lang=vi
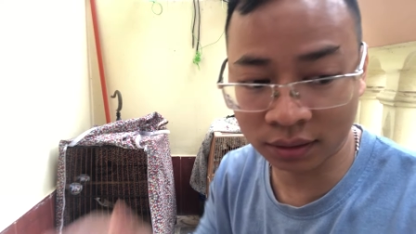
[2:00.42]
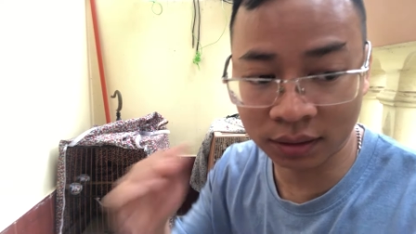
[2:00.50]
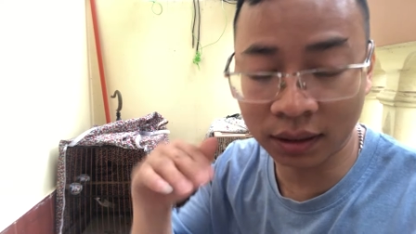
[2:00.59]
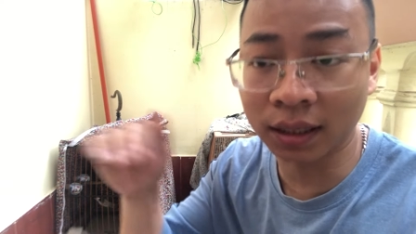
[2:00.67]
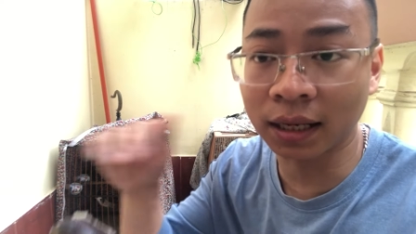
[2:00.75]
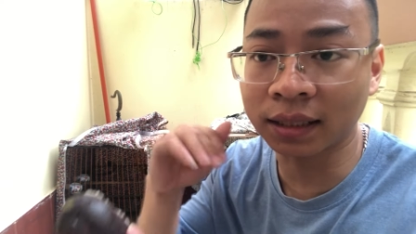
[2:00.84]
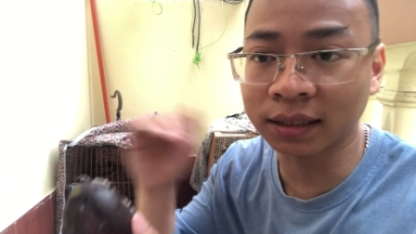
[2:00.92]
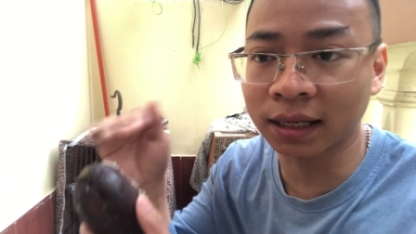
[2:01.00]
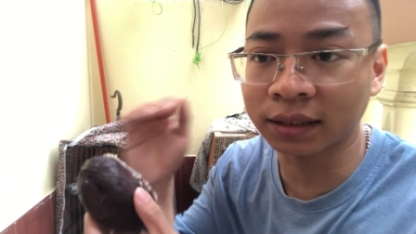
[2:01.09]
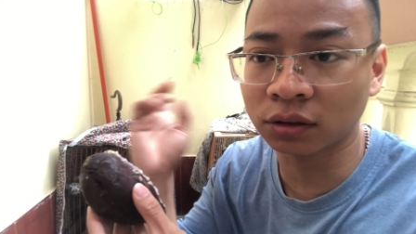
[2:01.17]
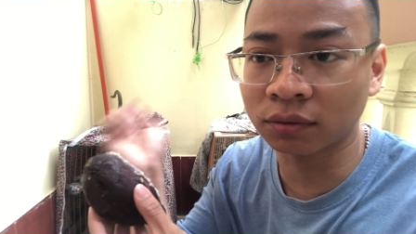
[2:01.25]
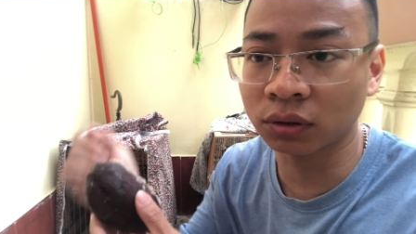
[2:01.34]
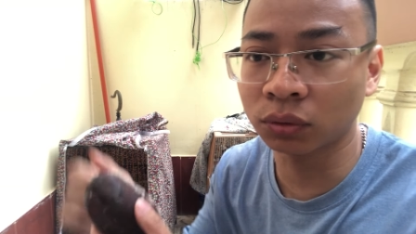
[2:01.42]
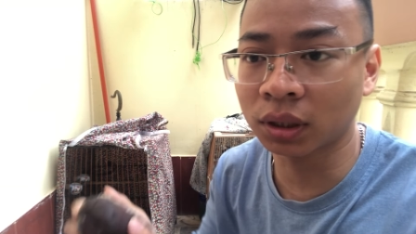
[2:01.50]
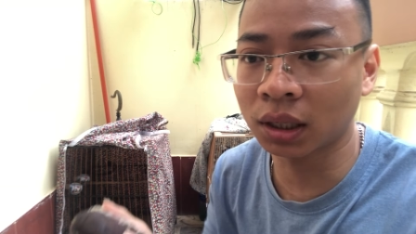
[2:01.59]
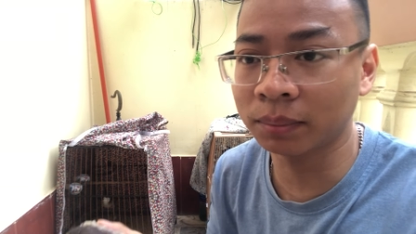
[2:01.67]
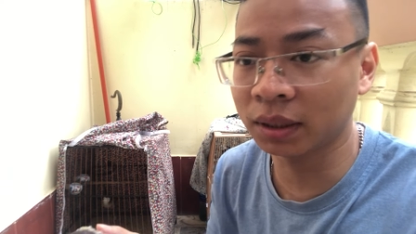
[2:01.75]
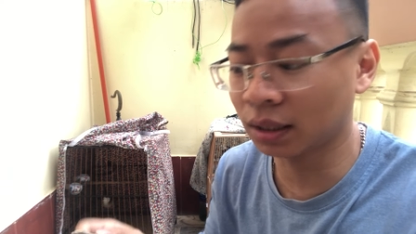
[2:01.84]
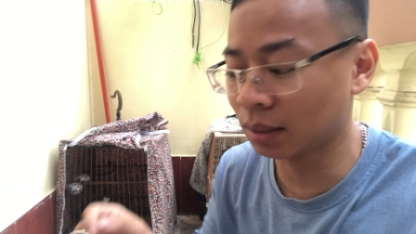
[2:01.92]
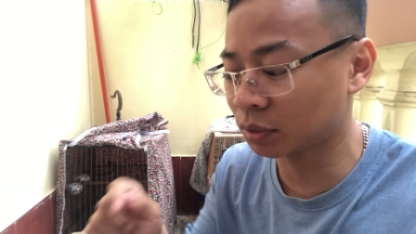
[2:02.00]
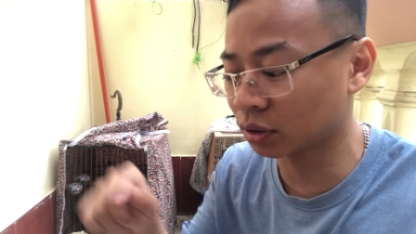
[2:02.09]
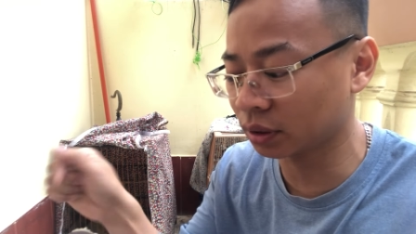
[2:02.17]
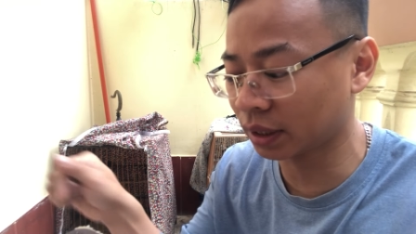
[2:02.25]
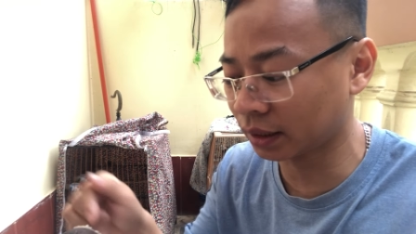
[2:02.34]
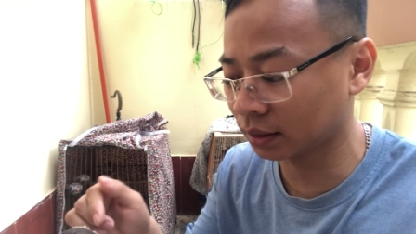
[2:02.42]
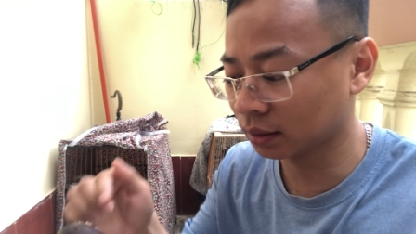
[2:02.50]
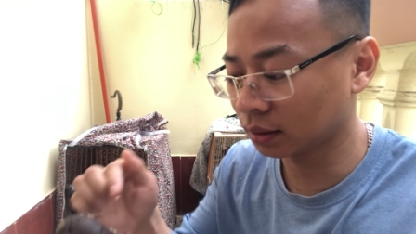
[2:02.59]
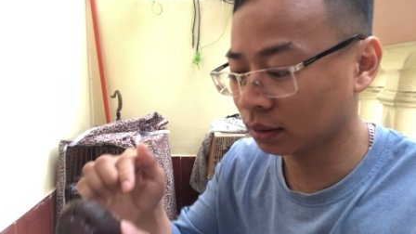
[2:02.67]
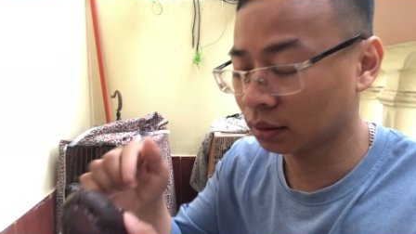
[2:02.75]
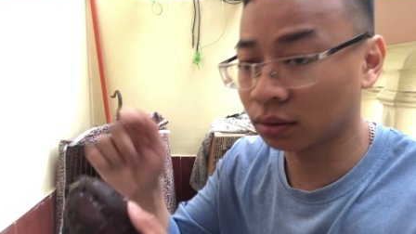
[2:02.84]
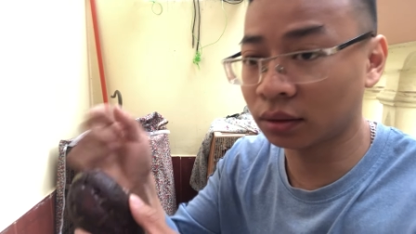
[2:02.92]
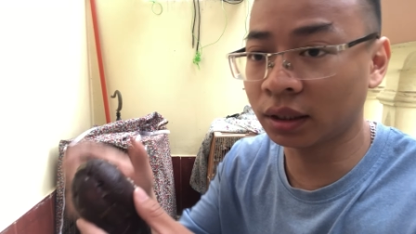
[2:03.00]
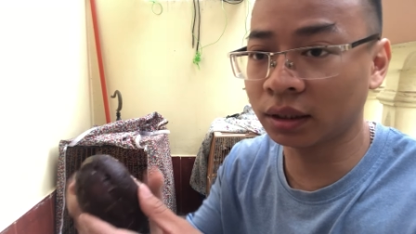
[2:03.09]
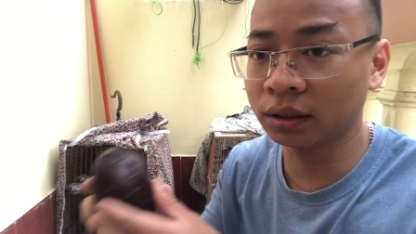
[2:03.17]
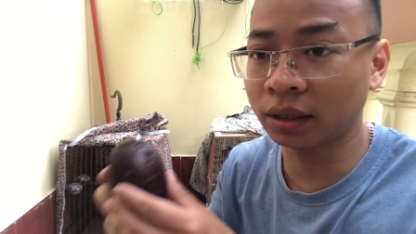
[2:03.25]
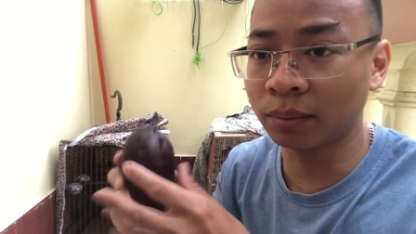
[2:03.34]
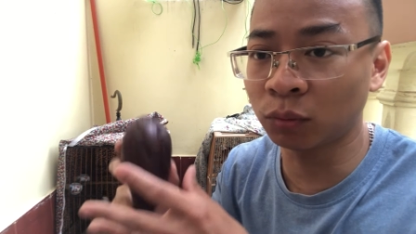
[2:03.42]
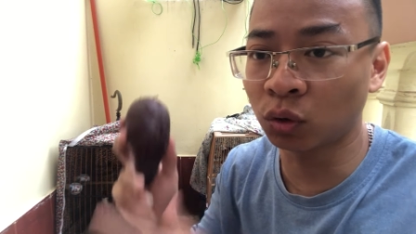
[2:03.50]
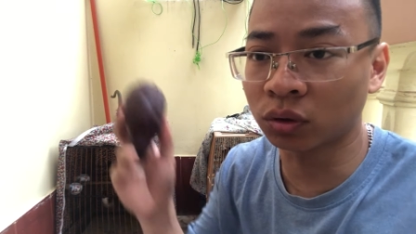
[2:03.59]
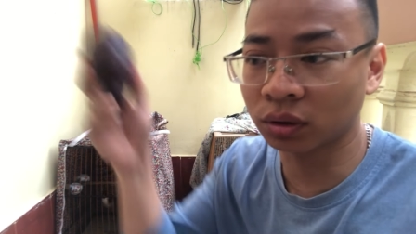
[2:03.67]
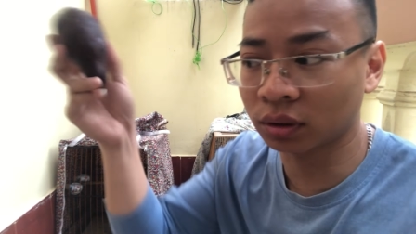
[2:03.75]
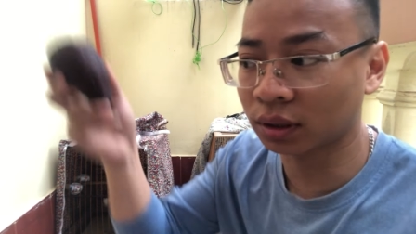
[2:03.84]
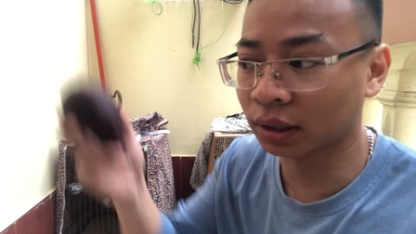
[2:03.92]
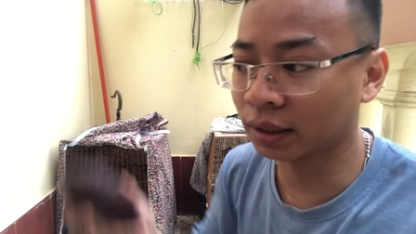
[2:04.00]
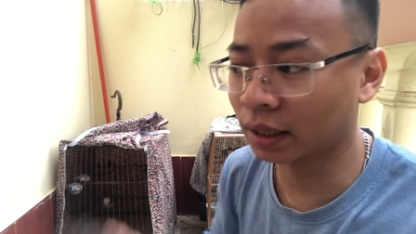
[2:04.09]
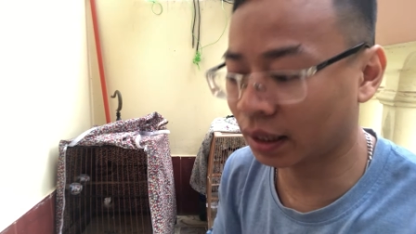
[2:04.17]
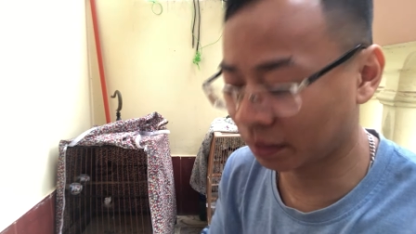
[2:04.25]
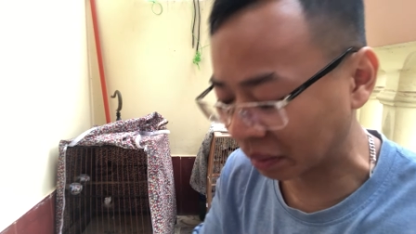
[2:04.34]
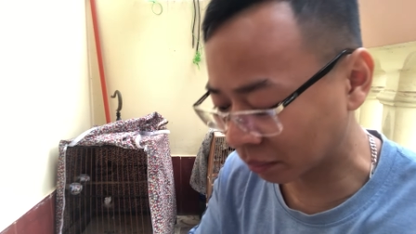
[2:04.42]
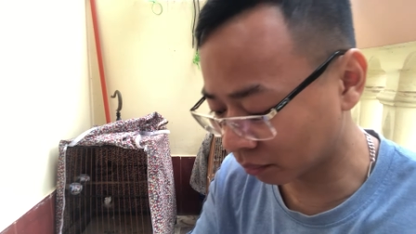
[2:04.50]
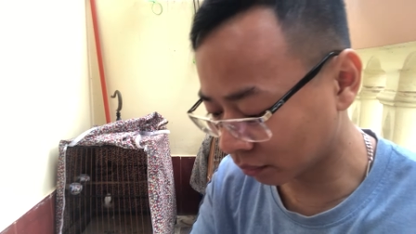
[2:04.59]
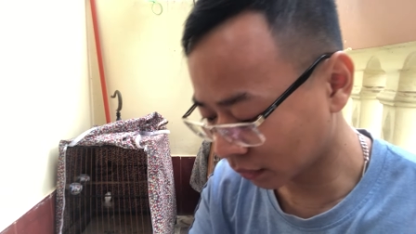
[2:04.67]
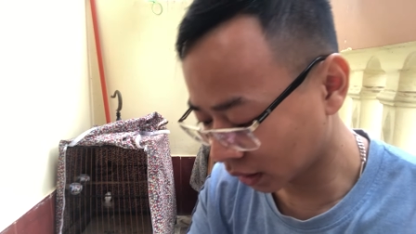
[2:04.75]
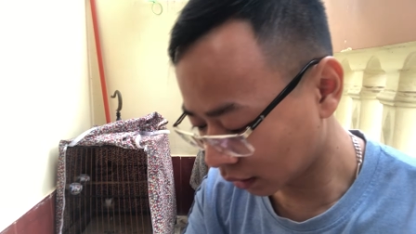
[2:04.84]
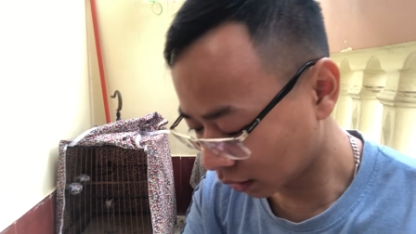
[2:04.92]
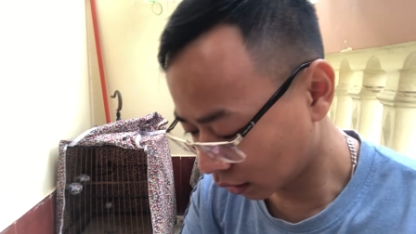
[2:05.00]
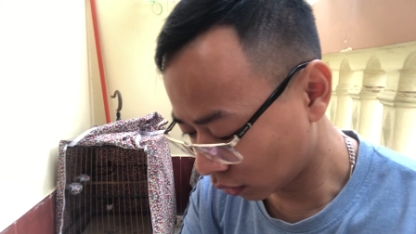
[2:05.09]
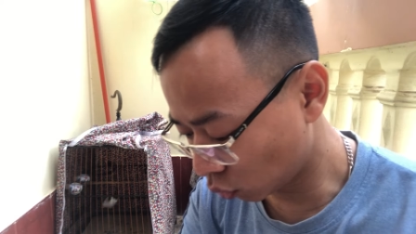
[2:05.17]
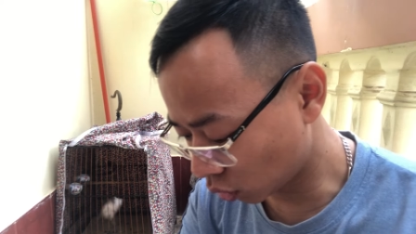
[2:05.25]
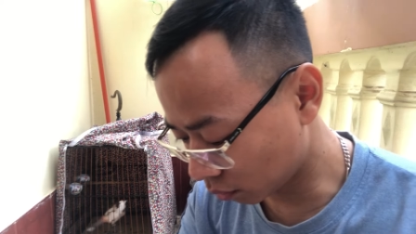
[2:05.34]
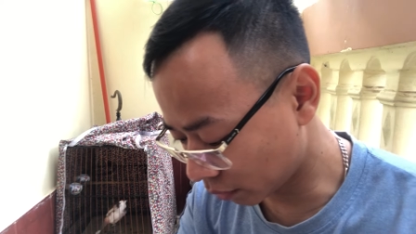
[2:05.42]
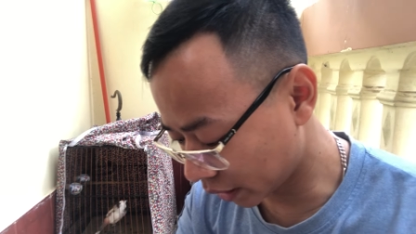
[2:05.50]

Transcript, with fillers: cắt lát ra cho vào nồi cơm đi, hấp cho nó nhanh. Còn đây như em luộc thì cả nhà em luộc